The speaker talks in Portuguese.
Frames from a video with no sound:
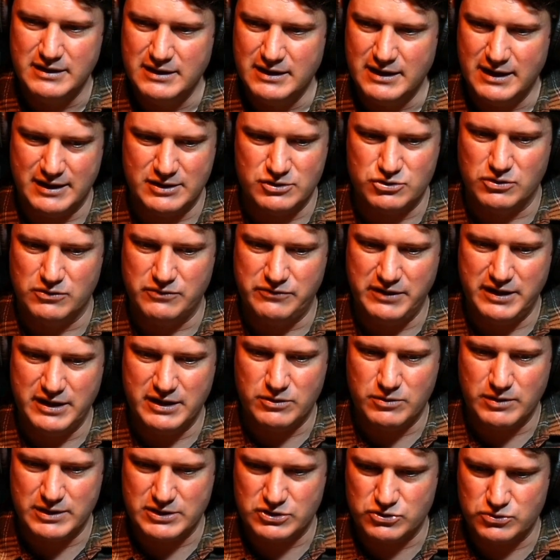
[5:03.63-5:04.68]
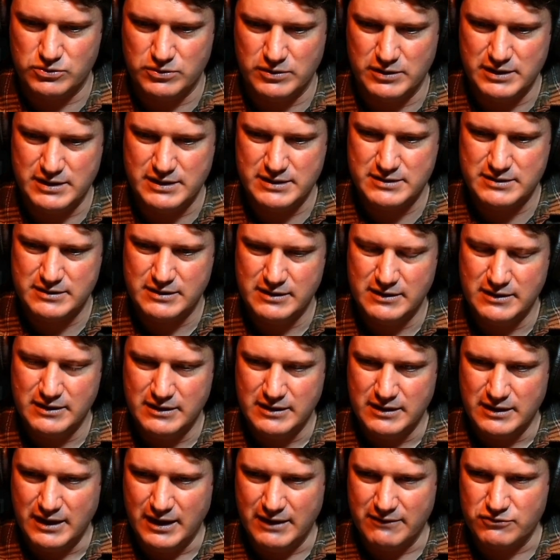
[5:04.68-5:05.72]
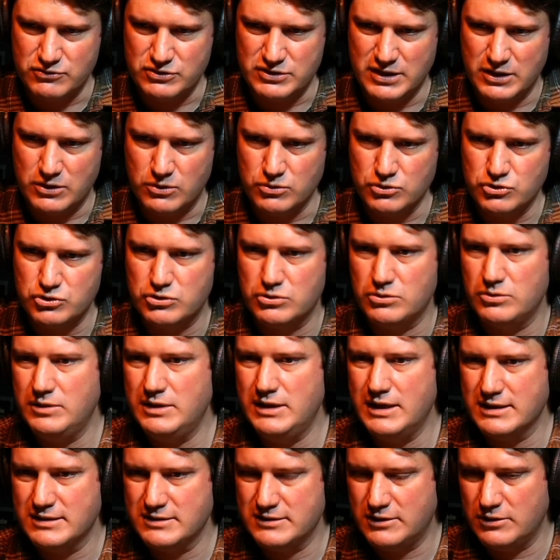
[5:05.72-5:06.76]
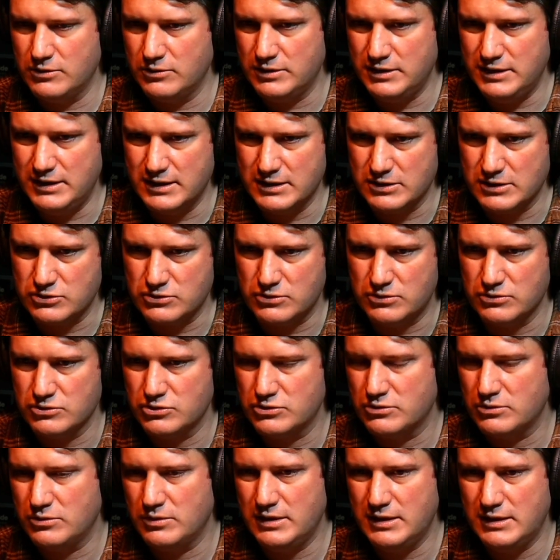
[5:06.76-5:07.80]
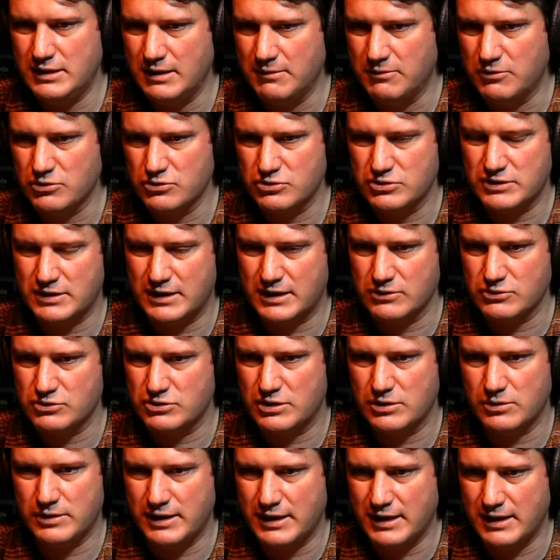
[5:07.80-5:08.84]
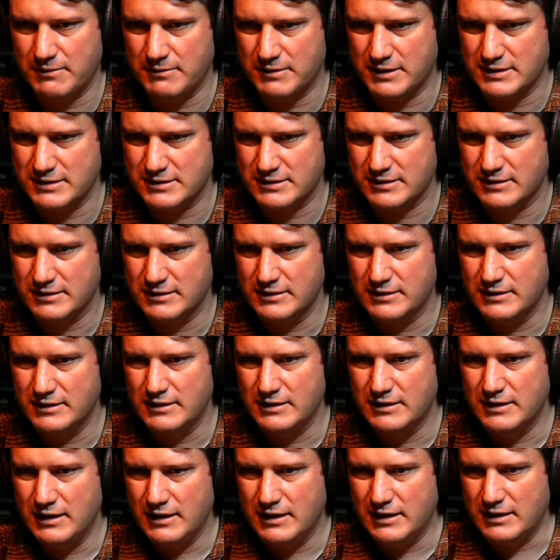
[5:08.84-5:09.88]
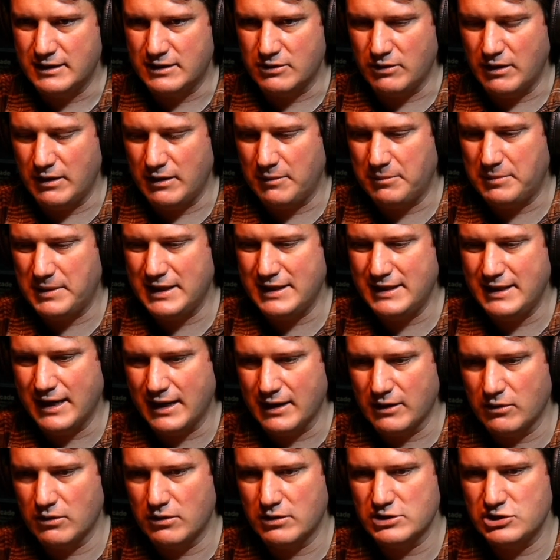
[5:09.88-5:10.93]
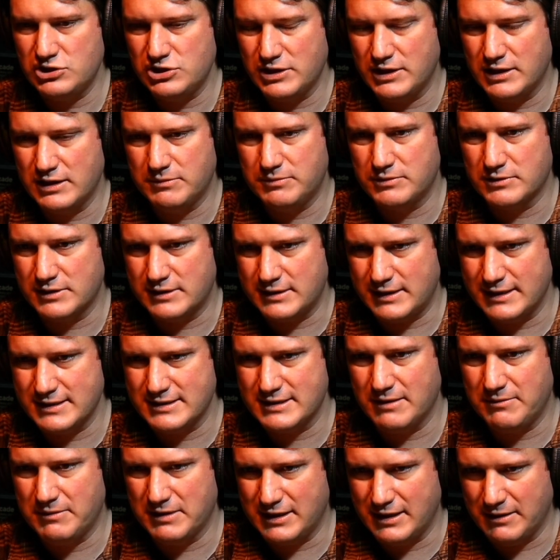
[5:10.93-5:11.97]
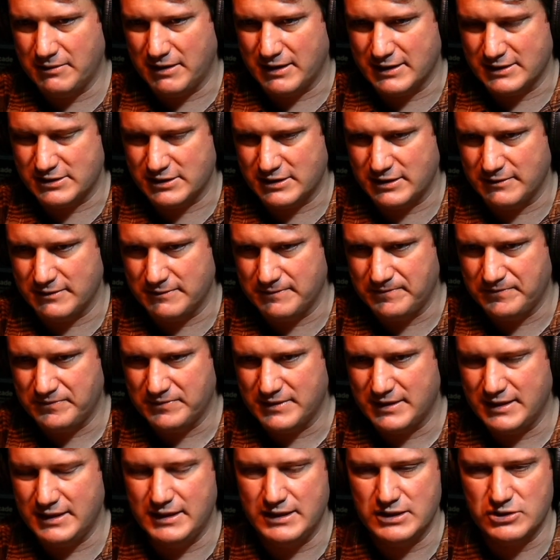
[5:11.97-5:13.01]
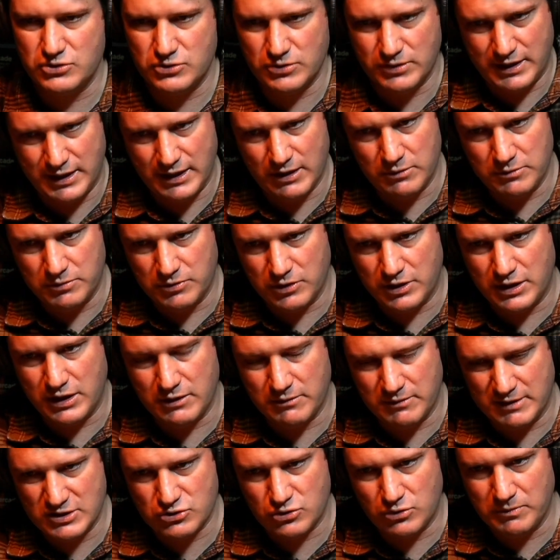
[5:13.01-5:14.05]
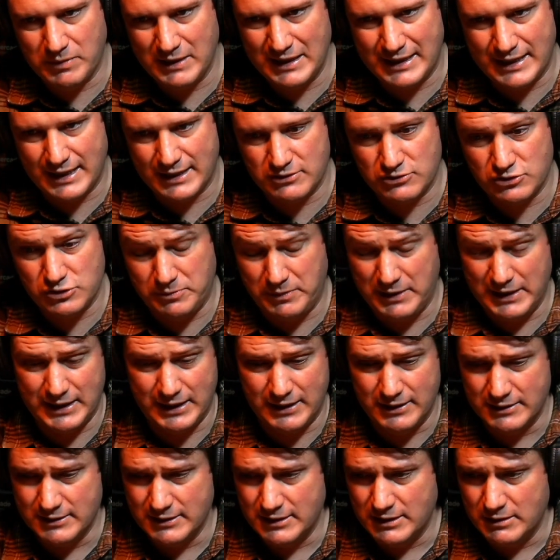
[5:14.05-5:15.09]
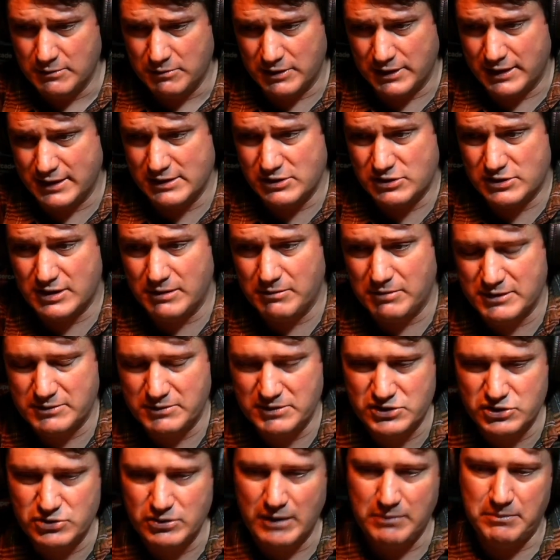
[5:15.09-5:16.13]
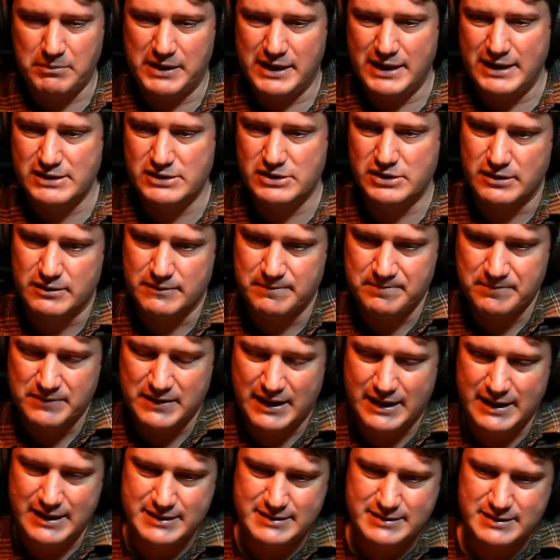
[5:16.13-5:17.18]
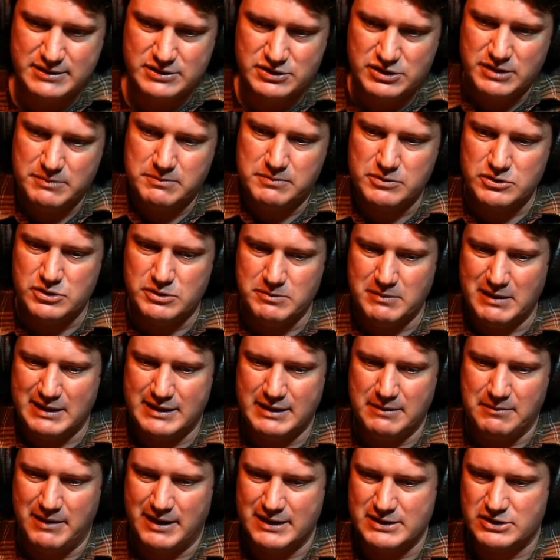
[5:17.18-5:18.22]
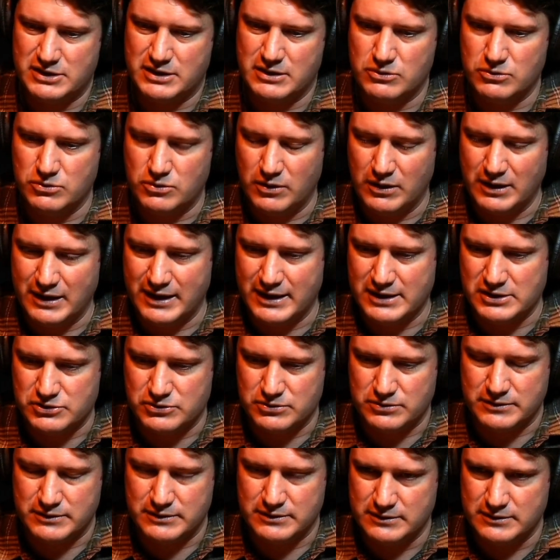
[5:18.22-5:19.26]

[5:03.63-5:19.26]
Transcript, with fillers: resolver equações, é você construir as teorias, construir e demonstrar os teoremas. Então é aprender a lógica por trás da matemática. E isso que é um pouquinho mais complicado de pegar, porque a gente simplesmente não aprende esse tipo de matemática no colégio, né?